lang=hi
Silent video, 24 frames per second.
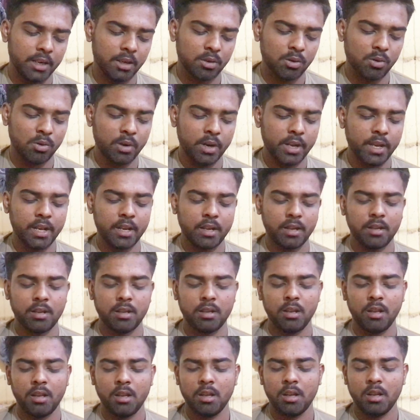इंक्लूड है
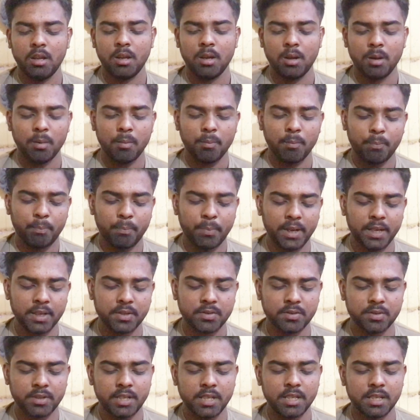
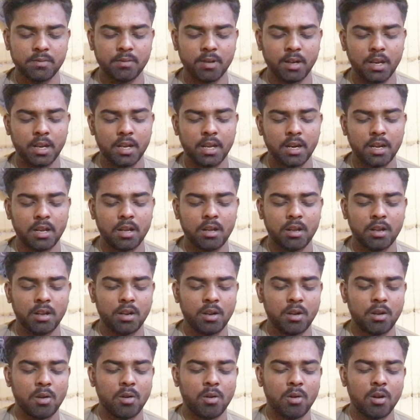पेस्ट्रीज
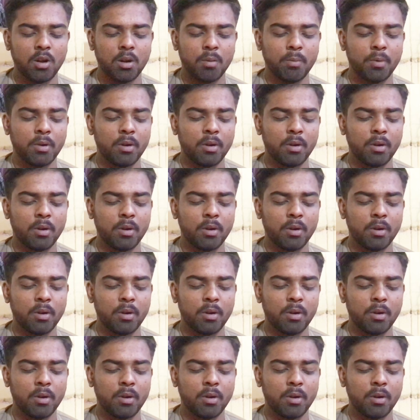वगैरह और